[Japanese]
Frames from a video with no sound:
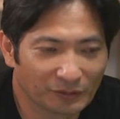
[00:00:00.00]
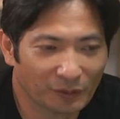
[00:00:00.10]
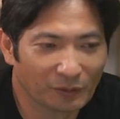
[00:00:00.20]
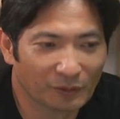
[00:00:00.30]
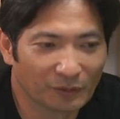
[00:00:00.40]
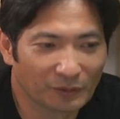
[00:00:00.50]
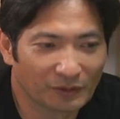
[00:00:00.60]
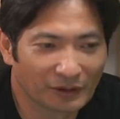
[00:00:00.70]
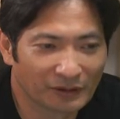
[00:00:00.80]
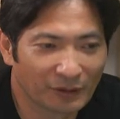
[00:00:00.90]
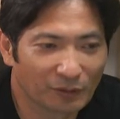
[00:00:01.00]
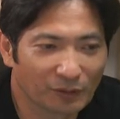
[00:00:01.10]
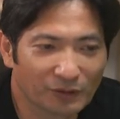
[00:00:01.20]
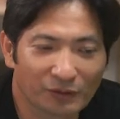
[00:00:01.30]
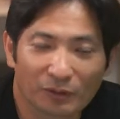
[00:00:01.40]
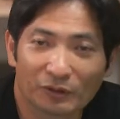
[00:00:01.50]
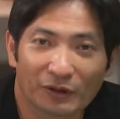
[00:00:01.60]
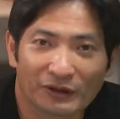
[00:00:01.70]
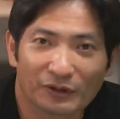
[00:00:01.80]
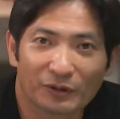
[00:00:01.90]
を、日本語、今
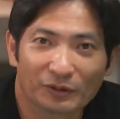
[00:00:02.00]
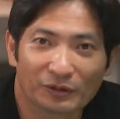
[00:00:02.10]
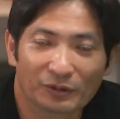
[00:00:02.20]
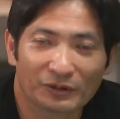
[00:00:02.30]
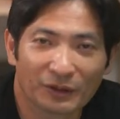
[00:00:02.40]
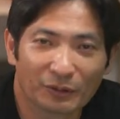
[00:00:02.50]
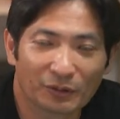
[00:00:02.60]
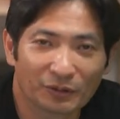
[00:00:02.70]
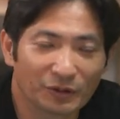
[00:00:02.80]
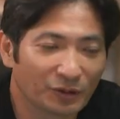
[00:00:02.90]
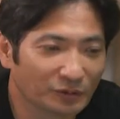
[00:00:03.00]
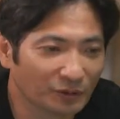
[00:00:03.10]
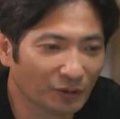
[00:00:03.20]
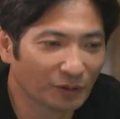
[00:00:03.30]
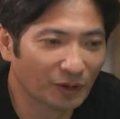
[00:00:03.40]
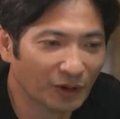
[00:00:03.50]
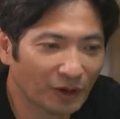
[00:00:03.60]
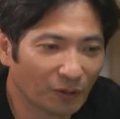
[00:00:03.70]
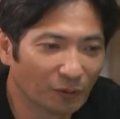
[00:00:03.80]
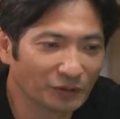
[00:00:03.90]
度は入力、日本語入力を
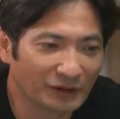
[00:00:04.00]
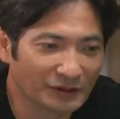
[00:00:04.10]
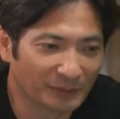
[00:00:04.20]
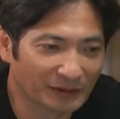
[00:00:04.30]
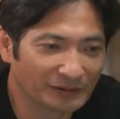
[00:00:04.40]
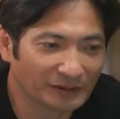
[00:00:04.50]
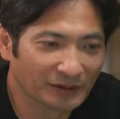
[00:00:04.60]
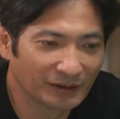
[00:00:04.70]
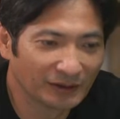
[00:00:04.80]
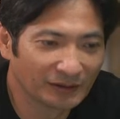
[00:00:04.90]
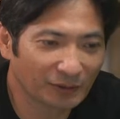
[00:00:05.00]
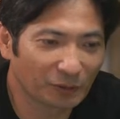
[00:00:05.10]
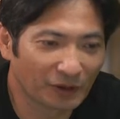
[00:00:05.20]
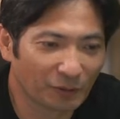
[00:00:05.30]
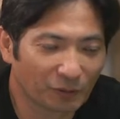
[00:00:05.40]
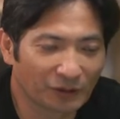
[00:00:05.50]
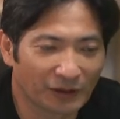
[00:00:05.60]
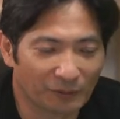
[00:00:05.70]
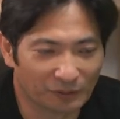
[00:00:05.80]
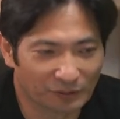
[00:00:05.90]
オンにします。で、これで
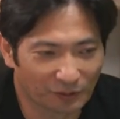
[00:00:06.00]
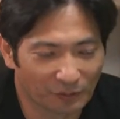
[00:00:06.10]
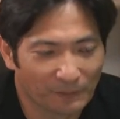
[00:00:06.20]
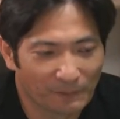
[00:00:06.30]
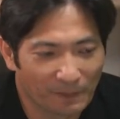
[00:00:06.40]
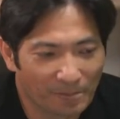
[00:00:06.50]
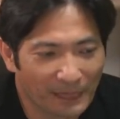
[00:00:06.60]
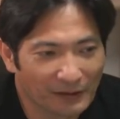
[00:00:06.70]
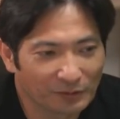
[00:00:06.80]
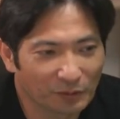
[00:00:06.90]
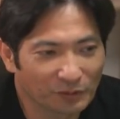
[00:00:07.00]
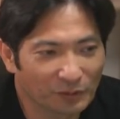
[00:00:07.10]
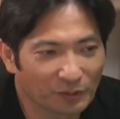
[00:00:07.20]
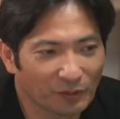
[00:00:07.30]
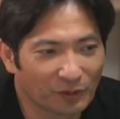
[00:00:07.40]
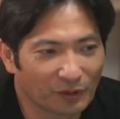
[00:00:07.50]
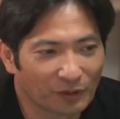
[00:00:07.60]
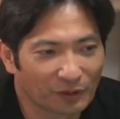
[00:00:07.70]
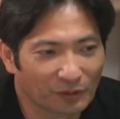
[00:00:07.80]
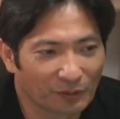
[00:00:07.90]
OK を押すと。そうすると、
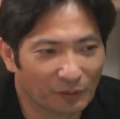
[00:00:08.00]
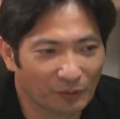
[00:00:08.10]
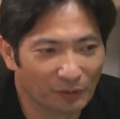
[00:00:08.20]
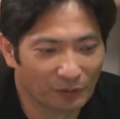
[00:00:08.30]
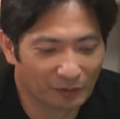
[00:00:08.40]
例